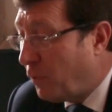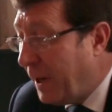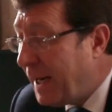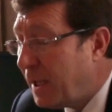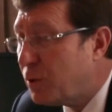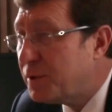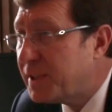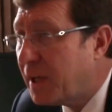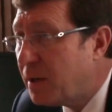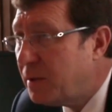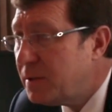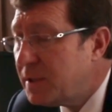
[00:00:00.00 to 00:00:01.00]
voilà les
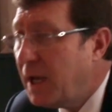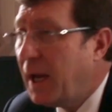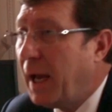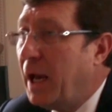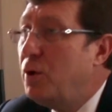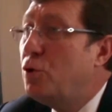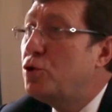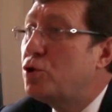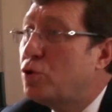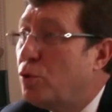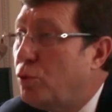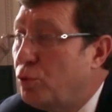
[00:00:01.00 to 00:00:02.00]
conséquences. Elles ne
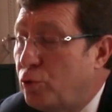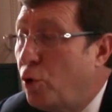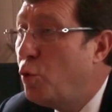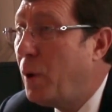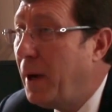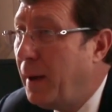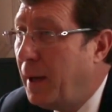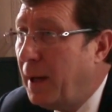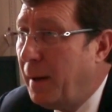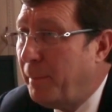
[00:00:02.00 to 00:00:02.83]
sont de loin